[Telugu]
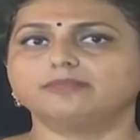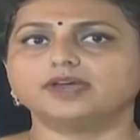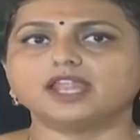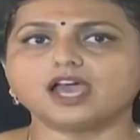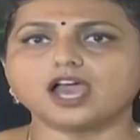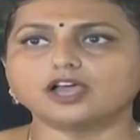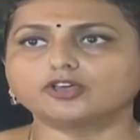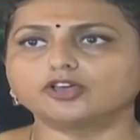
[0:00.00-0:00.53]
మన
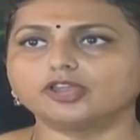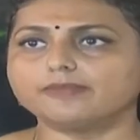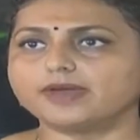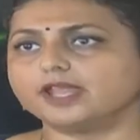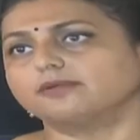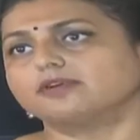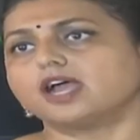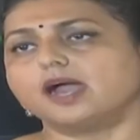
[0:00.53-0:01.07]
హక్కులు
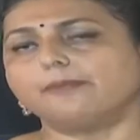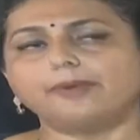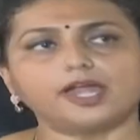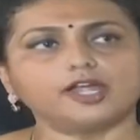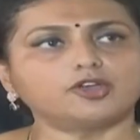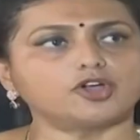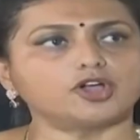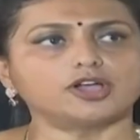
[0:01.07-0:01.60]
మనం
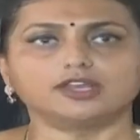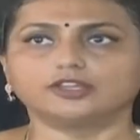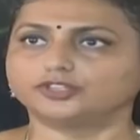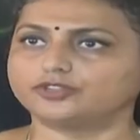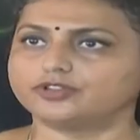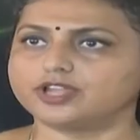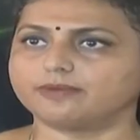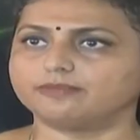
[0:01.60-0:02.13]

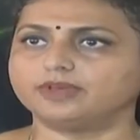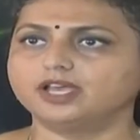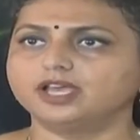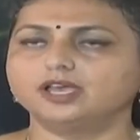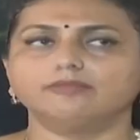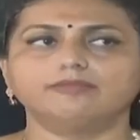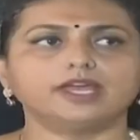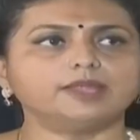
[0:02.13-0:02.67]
కాపాడుకోగలుగుతున్నాం
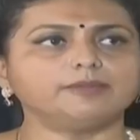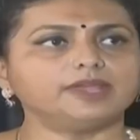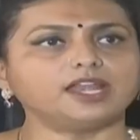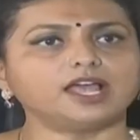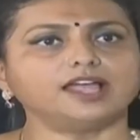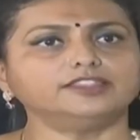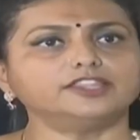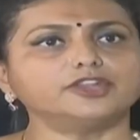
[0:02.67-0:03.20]
మనం
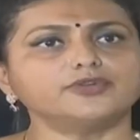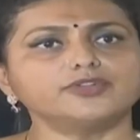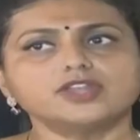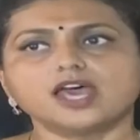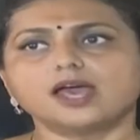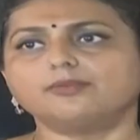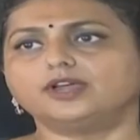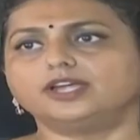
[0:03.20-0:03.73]
ఇలా అందరం
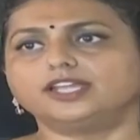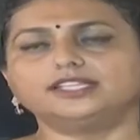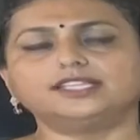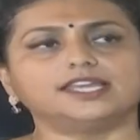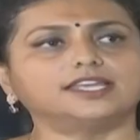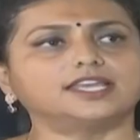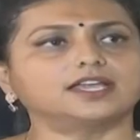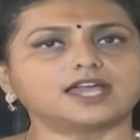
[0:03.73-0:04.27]
ఉన్నాము అంటే
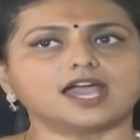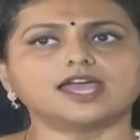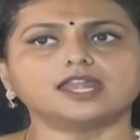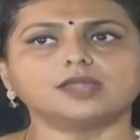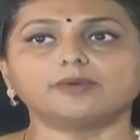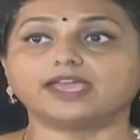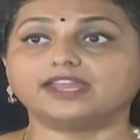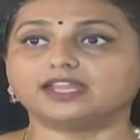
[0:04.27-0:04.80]
దానికి
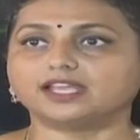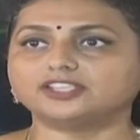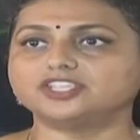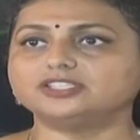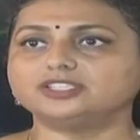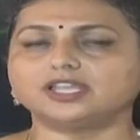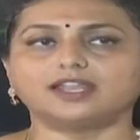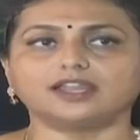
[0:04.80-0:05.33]
కారణం ఆయన
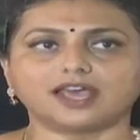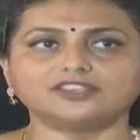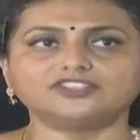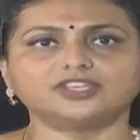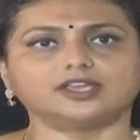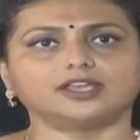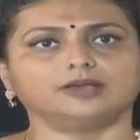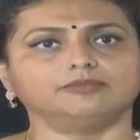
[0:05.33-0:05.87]
రచించిన
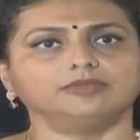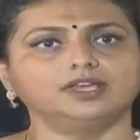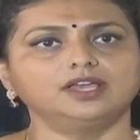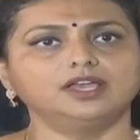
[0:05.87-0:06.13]
రాజ్యాంగం